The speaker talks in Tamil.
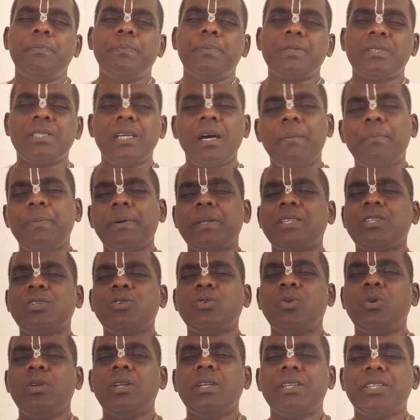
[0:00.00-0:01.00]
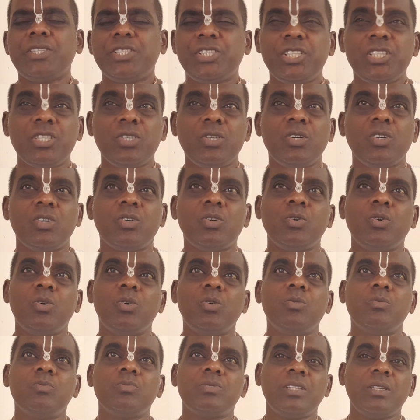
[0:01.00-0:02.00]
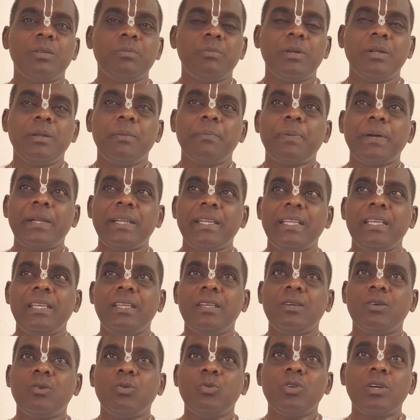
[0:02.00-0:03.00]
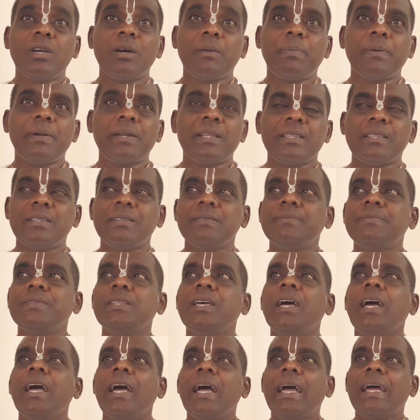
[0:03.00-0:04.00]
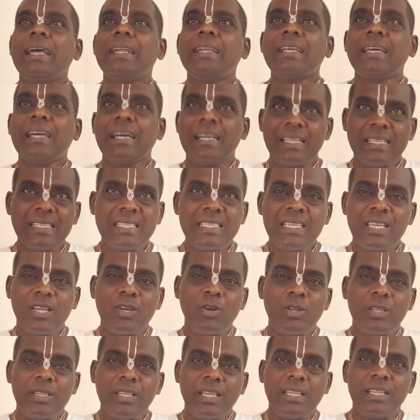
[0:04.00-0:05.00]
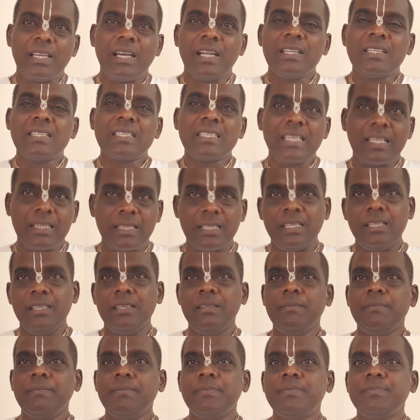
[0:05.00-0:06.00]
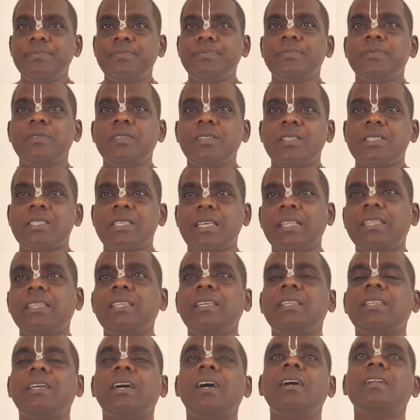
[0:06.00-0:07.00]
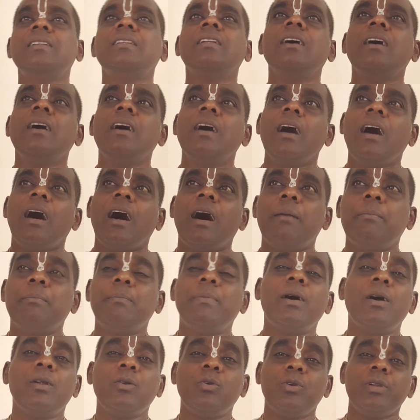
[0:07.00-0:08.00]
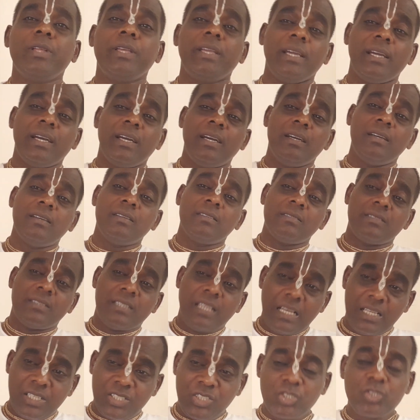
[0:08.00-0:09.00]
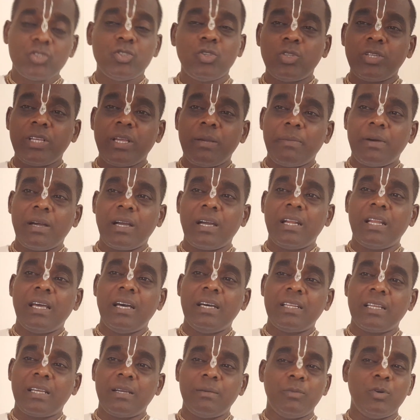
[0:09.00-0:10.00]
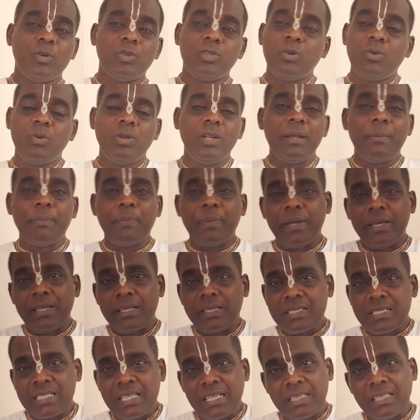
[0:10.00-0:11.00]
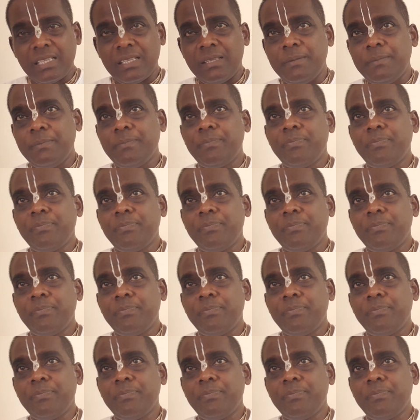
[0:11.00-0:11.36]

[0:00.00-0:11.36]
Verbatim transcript: பிரஜாபதியோ இல்லை ரிஷிகளுக்கோ திருமணம் பண்ணி கொடுக்கப்படுது அண்ட் கடைசி குழந்தை தான் சதி சதி தான் அம்பாளுடைய தக்ஷனுடைய மகளாக இருக்கும்போது உள்ள பேர் சதி